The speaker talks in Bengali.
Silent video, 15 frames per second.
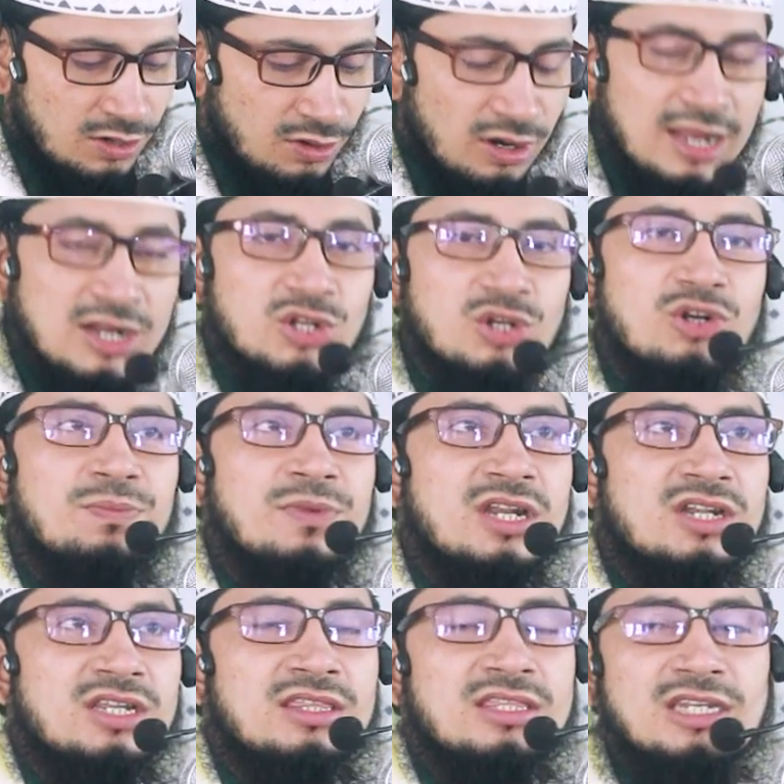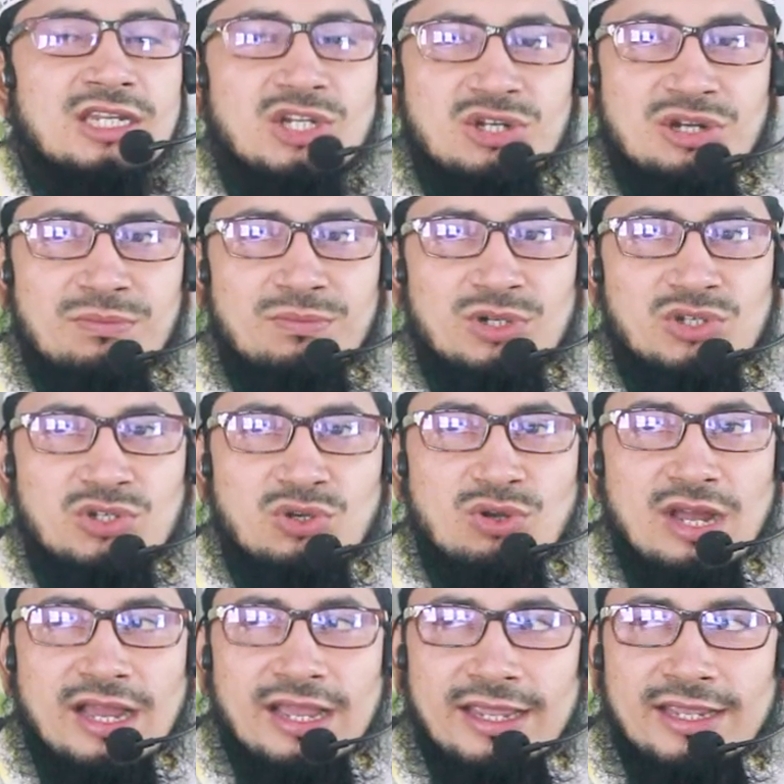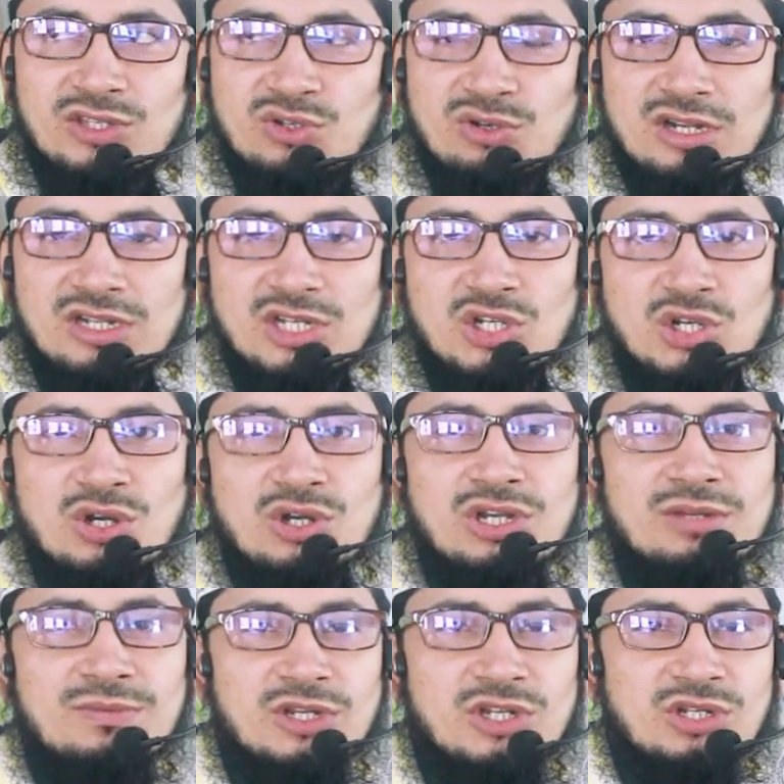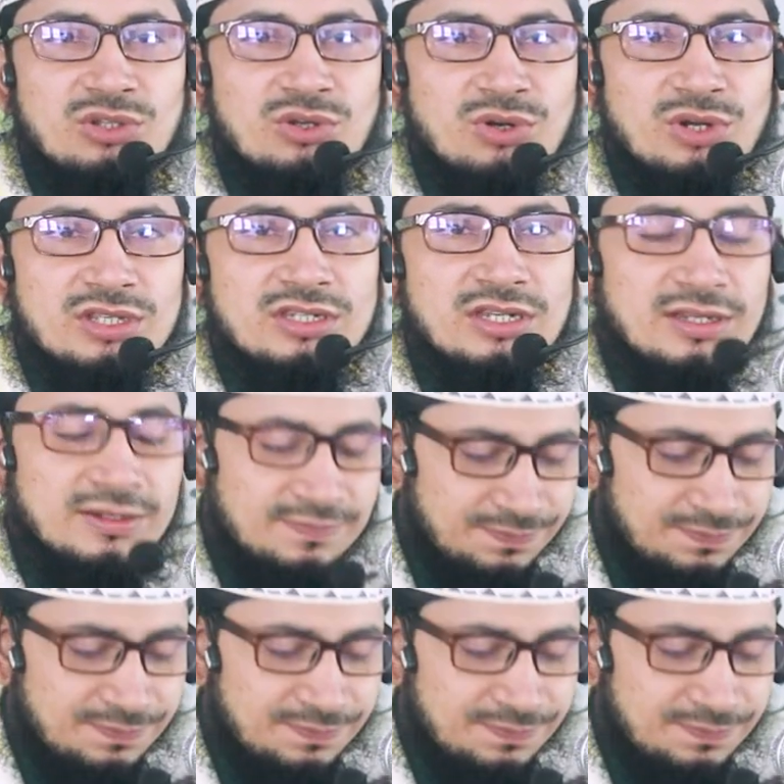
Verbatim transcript: করান শরীফের এটি তিরিশ নম্বর সূরা এই সূরাটি সন্নিবেশিত রয়েছে